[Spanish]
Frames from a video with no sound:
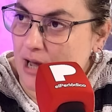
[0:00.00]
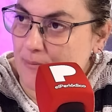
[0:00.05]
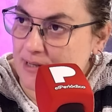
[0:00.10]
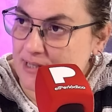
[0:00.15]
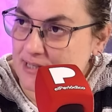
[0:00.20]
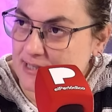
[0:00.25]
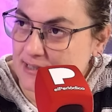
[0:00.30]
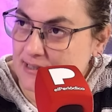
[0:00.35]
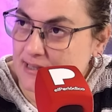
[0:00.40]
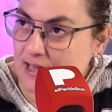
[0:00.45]
la
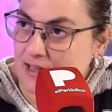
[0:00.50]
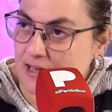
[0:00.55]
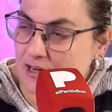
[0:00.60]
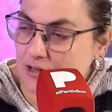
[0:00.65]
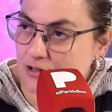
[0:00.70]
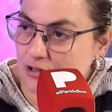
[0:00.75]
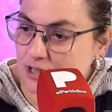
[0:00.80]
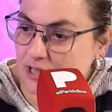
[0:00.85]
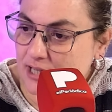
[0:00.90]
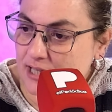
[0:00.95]
visita de
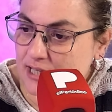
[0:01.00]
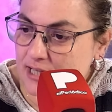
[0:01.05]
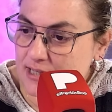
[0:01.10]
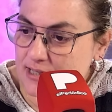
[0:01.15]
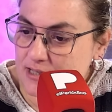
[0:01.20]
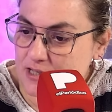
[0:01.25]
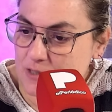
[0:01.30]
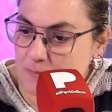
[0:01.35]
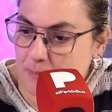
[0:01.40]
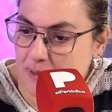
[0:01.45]
los
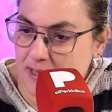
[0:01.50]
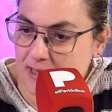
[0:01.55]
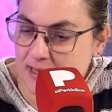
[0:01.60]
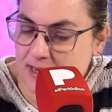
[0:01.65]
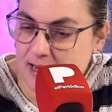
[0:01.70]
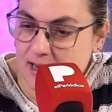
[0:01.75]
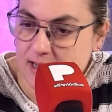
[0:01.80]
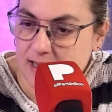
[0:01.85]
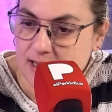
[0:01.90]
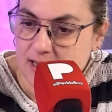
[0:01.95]
reyes de
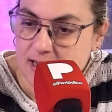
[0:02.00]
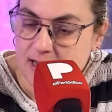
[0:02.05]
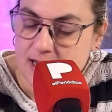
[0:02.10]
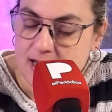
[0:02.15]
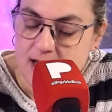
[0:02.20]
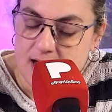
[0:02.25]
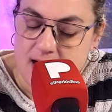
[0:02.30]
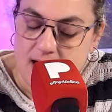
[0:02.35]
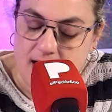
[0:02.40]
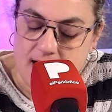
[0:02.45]
España
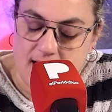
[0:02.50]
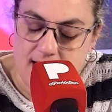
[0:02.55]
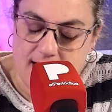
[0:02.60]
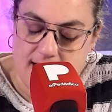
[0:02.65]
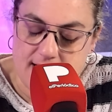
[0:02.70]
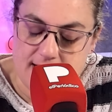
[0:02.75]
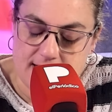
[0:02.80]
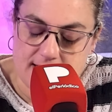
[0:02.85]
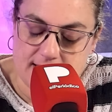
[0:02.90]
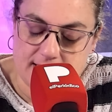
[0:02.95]

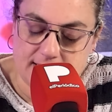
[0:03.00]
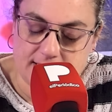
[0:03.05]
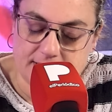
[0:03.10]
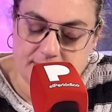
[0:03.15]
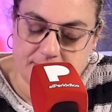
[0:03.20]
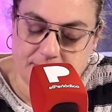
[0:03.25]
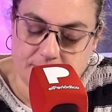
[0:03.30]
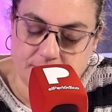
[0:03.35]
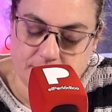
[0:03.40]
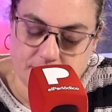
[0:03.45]
a,